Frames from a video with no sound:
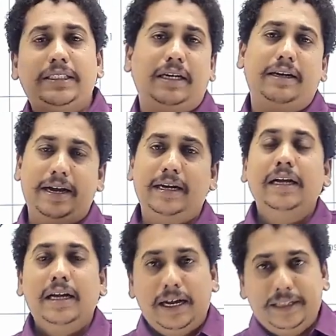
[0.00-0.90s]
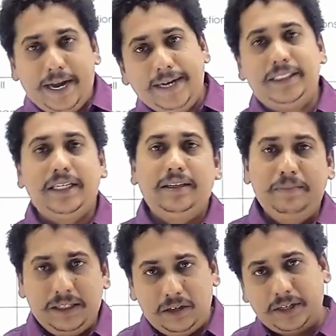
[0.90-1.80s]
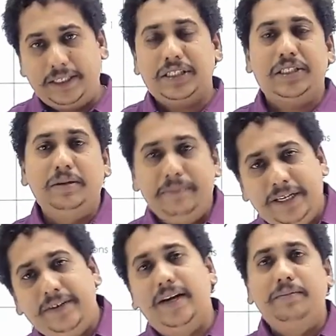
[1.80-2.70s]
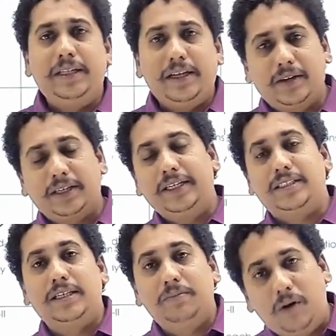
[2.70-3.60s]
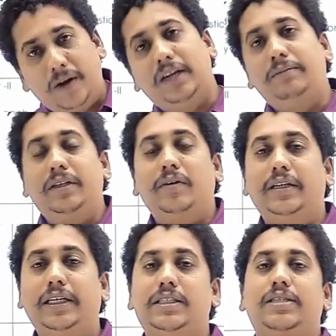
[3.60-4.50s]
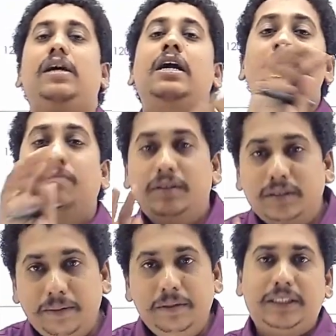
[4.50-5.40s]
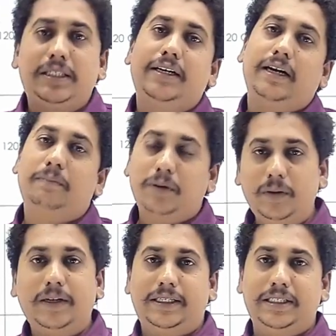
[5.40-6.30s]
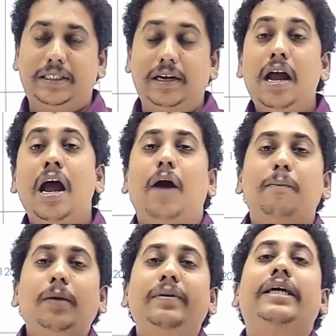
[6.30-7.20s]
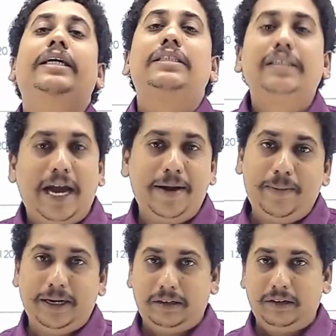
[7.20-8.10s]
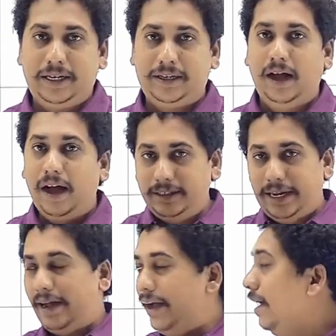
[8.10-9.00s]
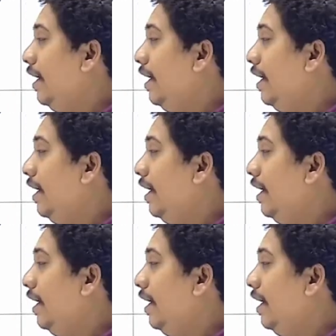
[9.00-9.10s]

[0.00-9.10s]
పరీక్షలు రాయాలి అది ఏన్షియంట్ మీద ఒక టెస్ట్ మిడివల్ మీద ఒక టెస్ట్ మోడర్న్ మీద ఒక టెస్ట్ మొత్తం హిస్టరీ కలుపుకొని ఒక టెస్ట్ అప్పుడు మీ హిస్టరీ అయిపోయినట్టు లెక్క అంటే